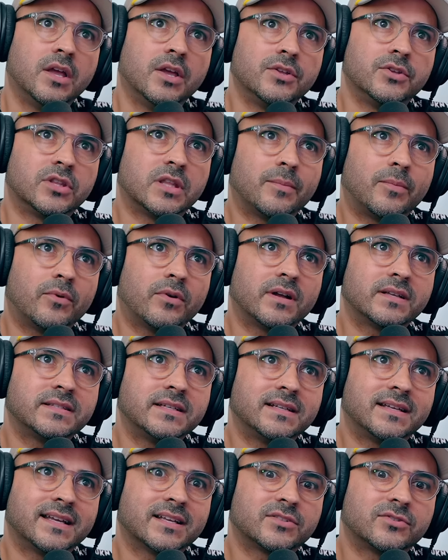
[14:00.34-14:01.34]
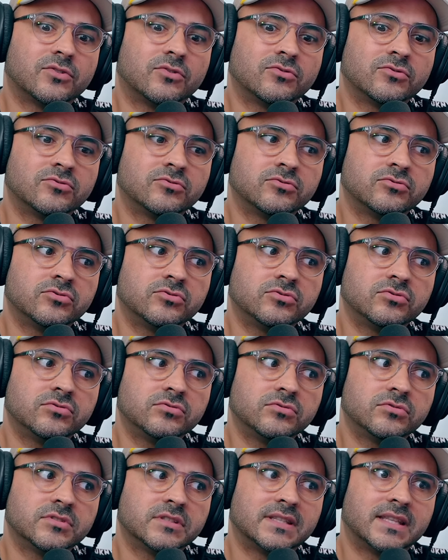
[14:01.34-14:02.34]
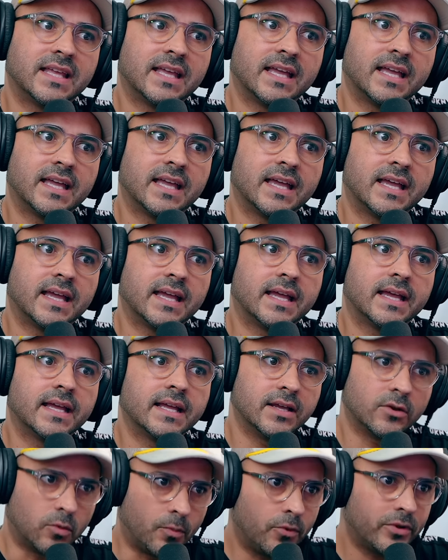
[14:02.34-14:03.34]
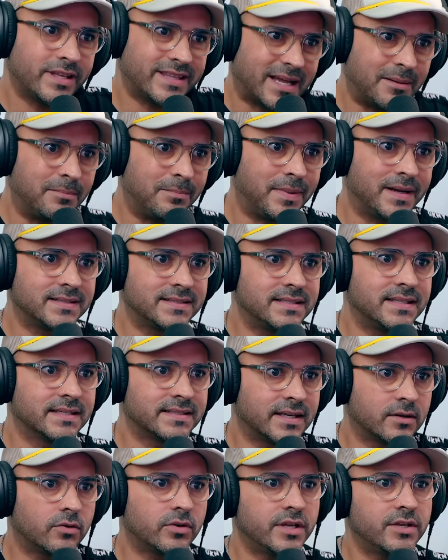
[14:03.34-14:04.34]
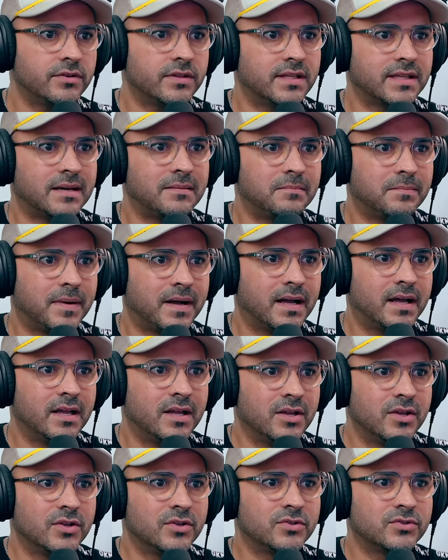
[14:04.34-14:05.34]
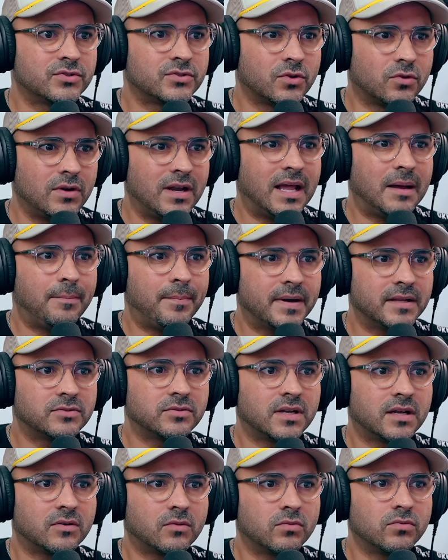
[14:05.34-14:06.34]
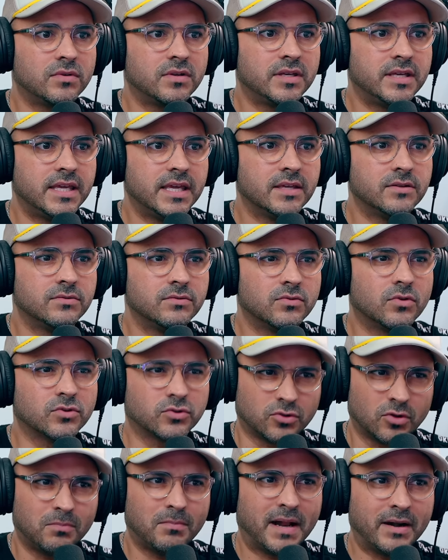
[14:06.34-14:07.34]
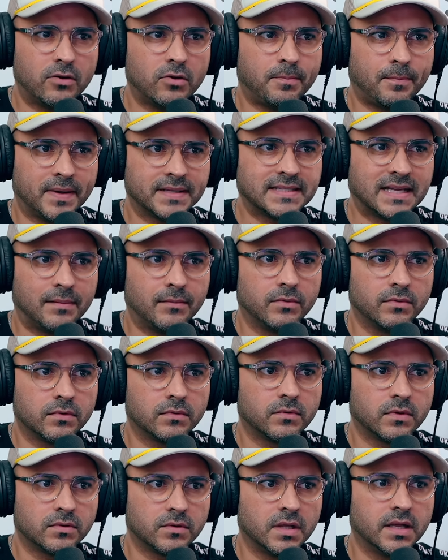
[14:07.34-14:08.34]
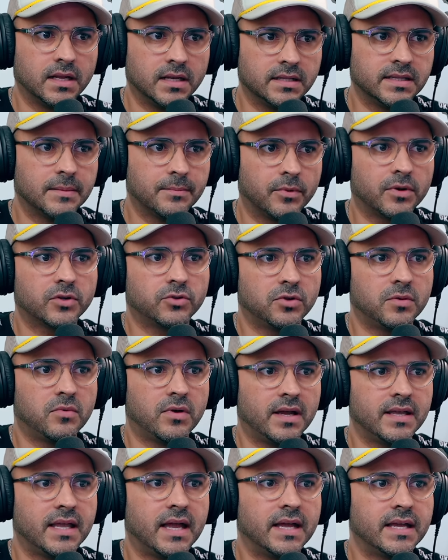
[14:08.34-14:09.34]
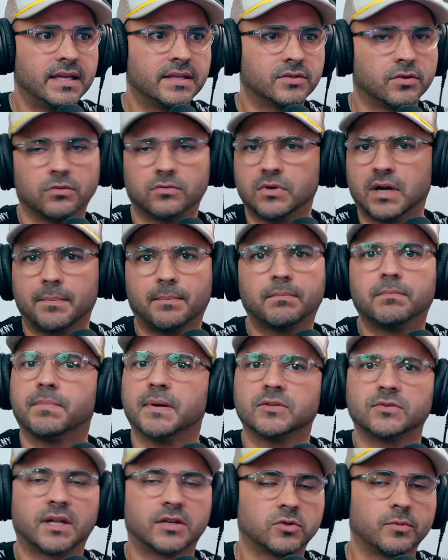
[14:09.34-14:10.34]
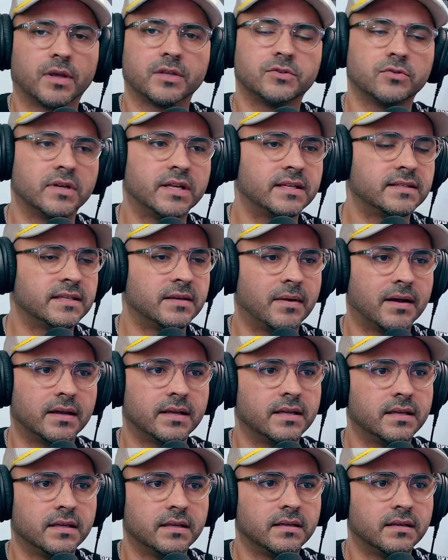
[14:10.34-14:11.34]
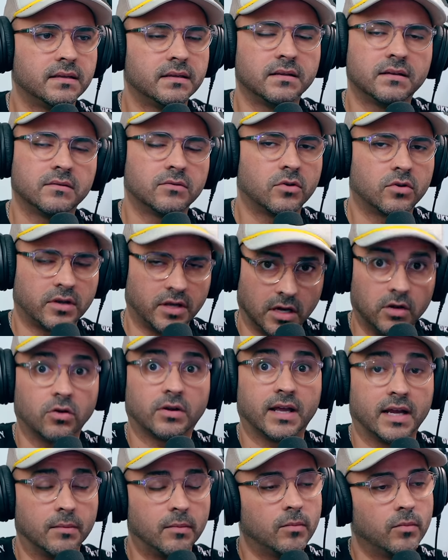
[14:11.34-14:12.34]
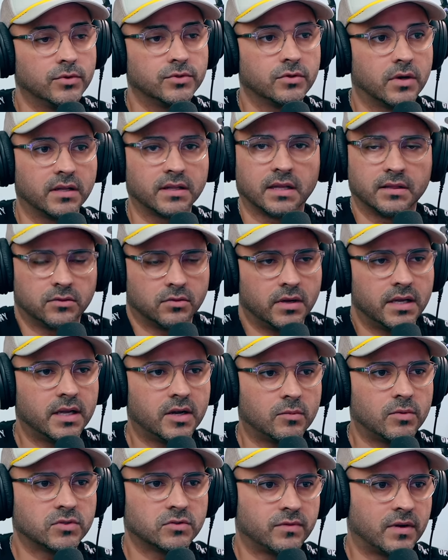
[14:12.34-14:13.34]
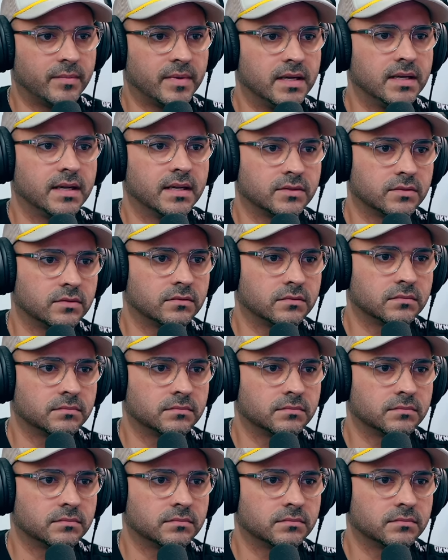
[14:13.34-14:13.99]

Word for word: Yo te puedo decir que son de grupo de Tampa, y de ese corillo de Tampa. Son las personas con quien nosotros más nos pasamos. Porque el tiempo que estuvimos allá y son unas personas súper chulísimas y los, queremos mucho. A tanto a ella como a su familia. Son